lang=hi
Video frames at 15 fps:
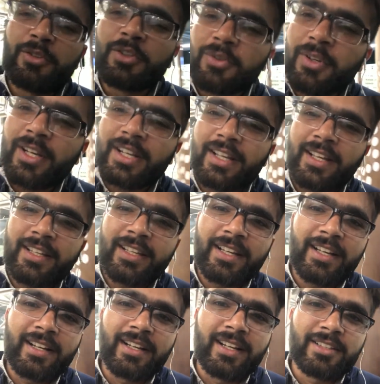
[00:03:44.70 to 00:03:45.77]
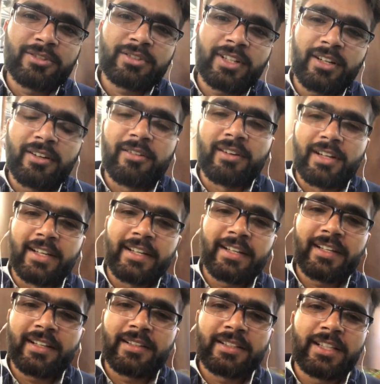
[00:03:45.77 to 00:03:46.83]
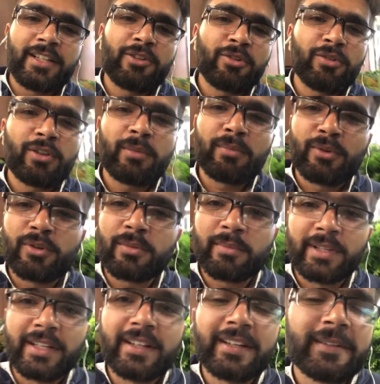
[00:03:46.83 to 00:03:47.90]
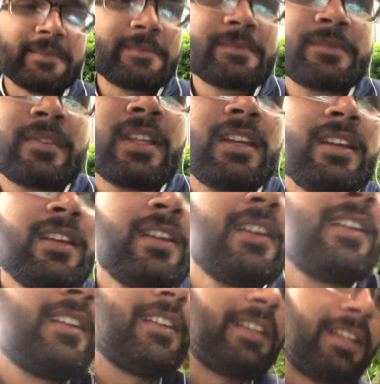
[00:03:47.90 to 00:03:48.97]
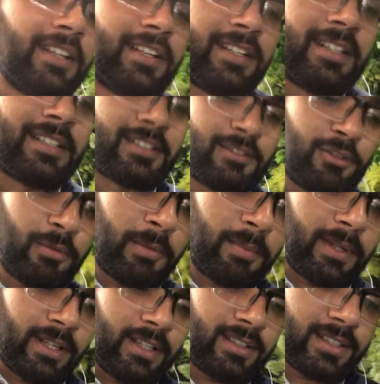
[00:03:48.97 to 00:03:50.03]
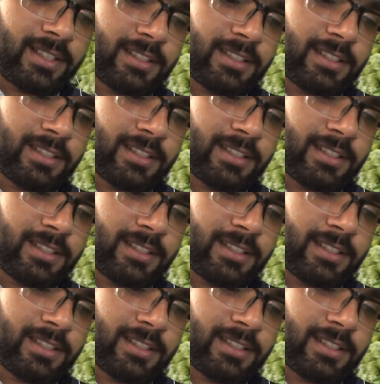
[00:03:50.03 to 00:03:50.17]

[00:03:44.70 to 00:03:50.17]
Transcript: न्यू ले लेंगे या एक गिलास उसका डलवा लेंगे ये तो क्योंकि बहुत महंगा दे रही है तो अभी पाकिस्तान